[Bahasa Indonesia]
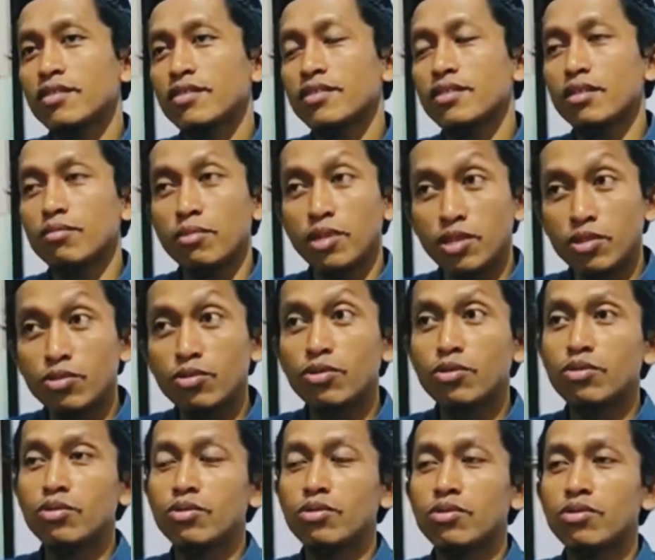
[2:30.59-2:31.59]
zaman
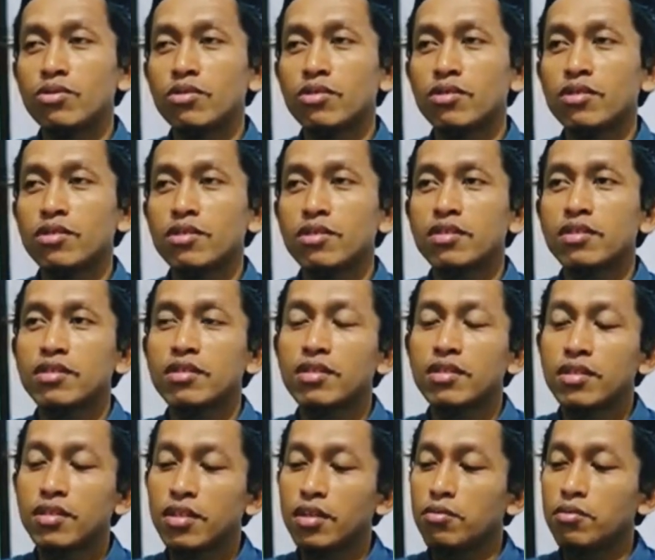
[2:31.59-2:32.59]
dulu
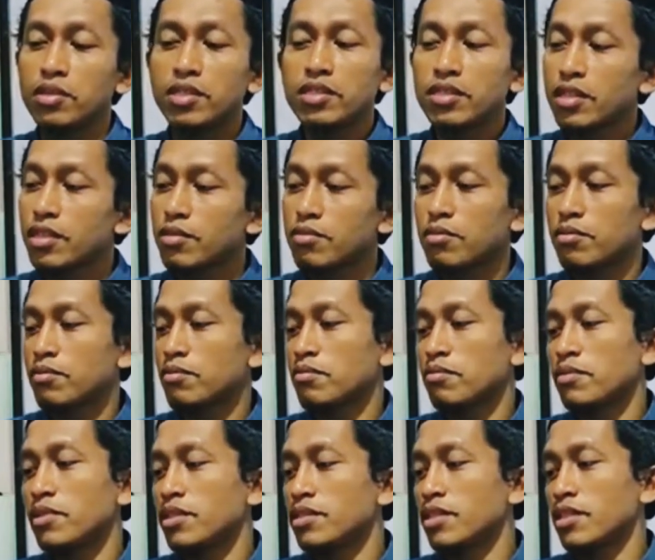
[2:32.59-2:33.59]
nggak bisa
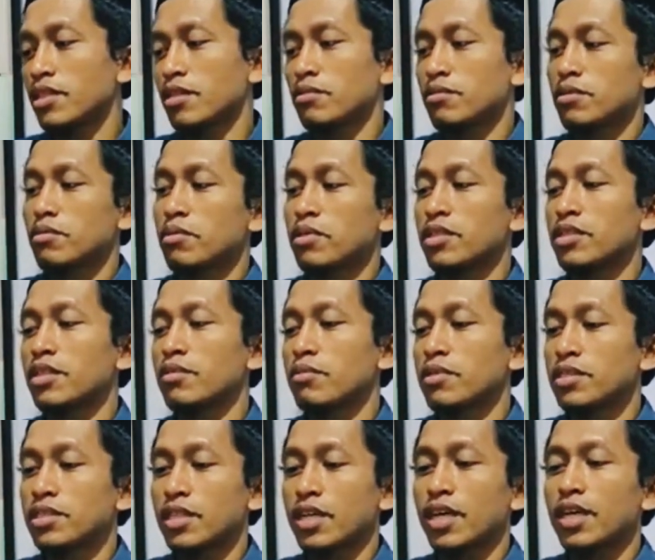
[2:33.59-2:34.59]
belajar seperti zaman
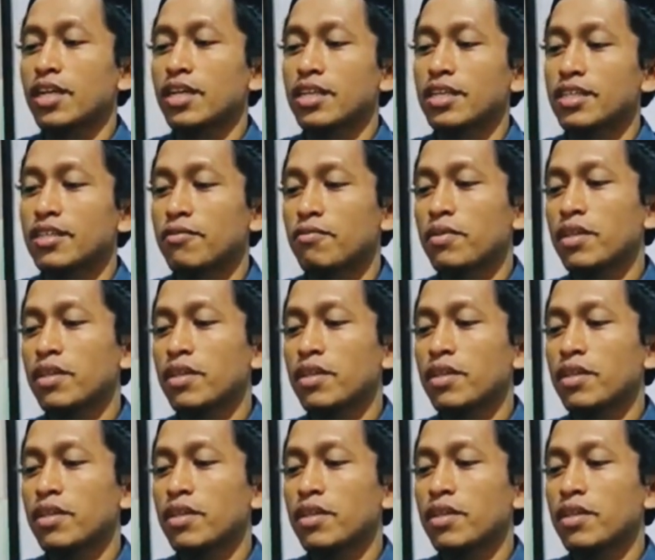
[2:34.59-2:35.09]
sekarang ya